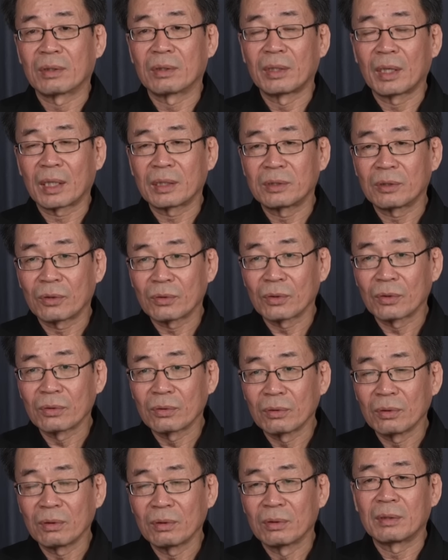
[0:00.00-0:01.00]
내가
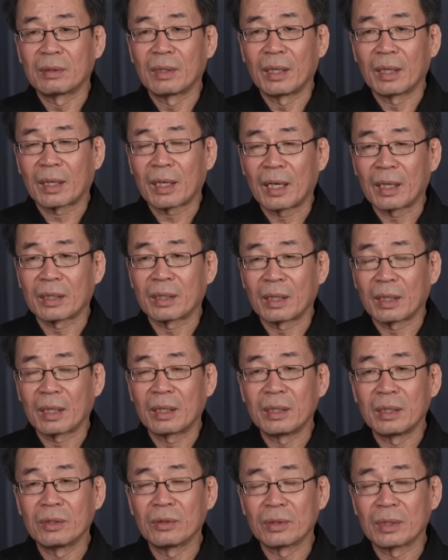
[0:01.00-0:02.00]
쓰러져도 내 가계가
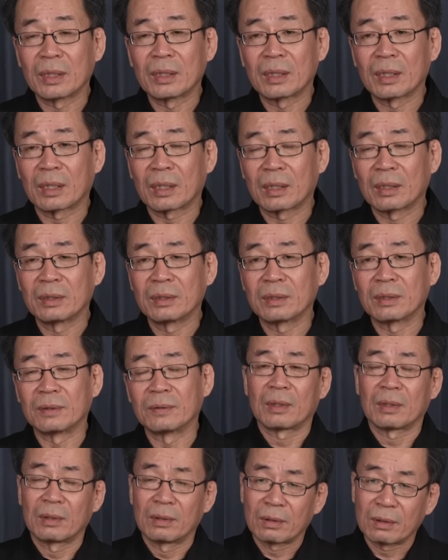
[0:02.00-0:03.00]
이어야 된다라는
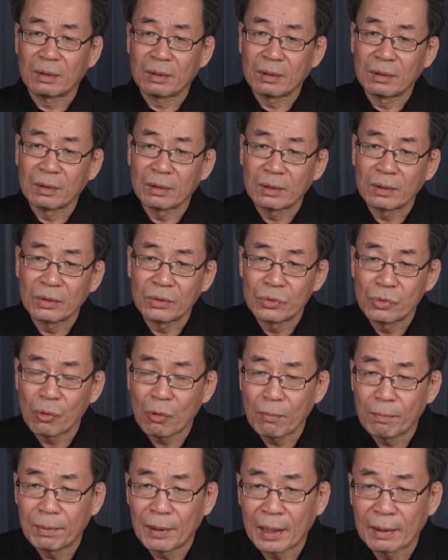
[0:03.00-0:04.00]
그런 어떤
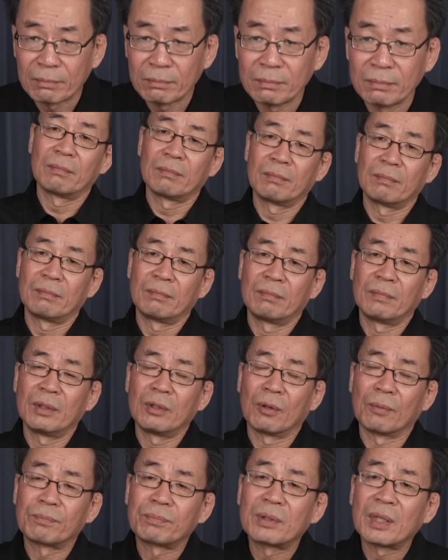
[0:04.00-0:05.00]
조급함이
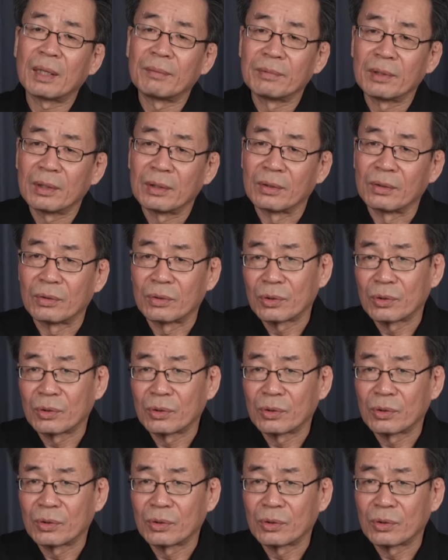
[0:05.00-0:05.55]
없다면,